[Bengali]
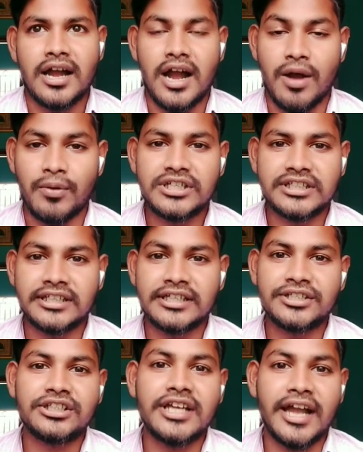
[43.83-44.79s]
আমার চ্যানেলে
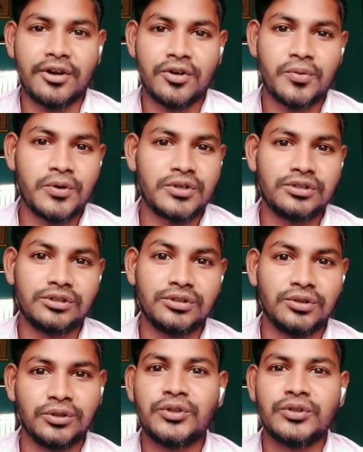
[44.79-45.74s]
যদি এখনও পর্যন্ত
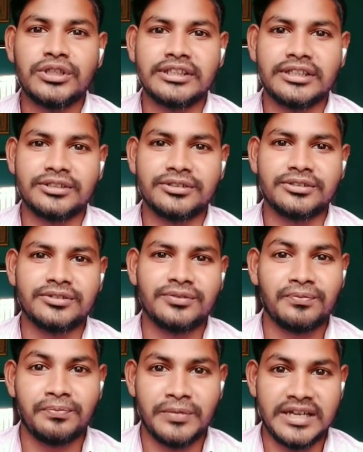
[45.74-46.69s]
নতুন হয়ে থাকো
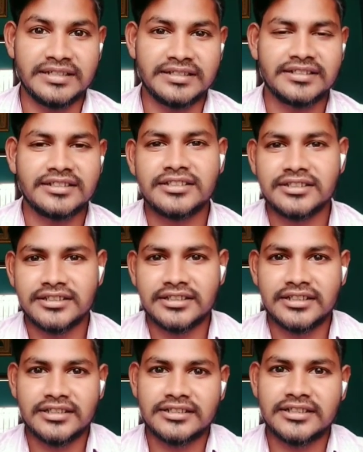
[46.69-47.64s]
প্লিজ
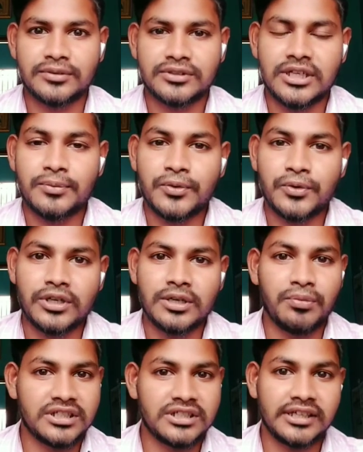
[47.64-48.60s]
সাবস্ক্রাইব করে
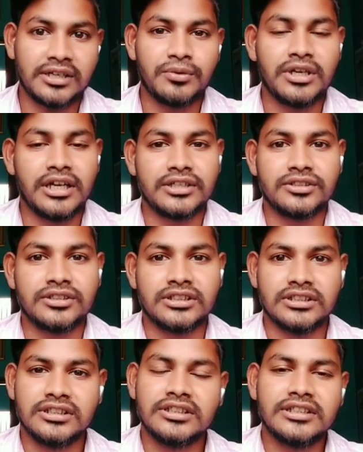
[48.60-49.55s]
পাশে থাকা বেল আইকনে
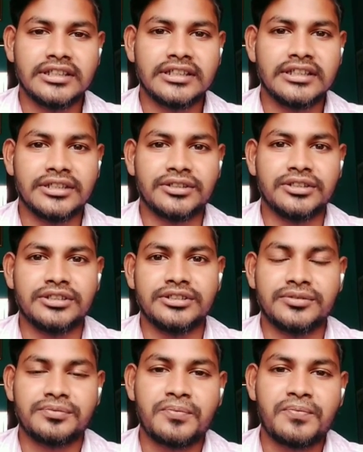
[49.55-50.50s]
ক্লিক করে দিও
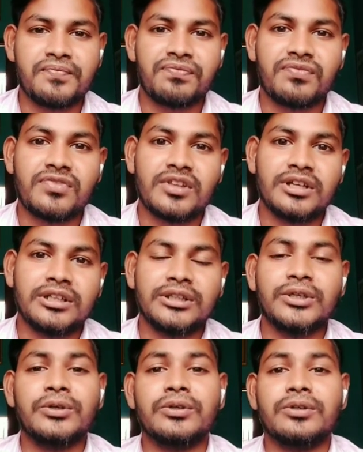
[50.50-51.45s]

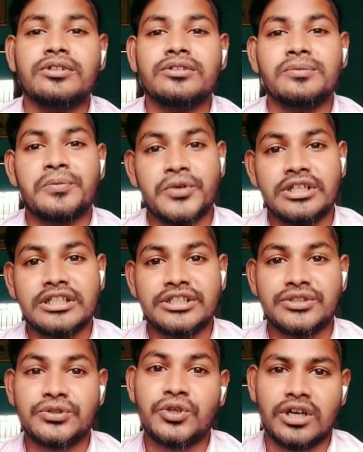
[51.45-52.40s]
তো ভিডিওটি
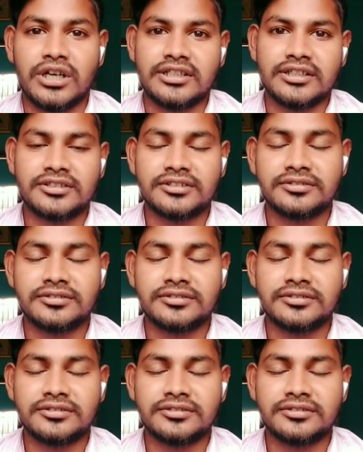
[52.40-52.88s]
শুরু করা যাক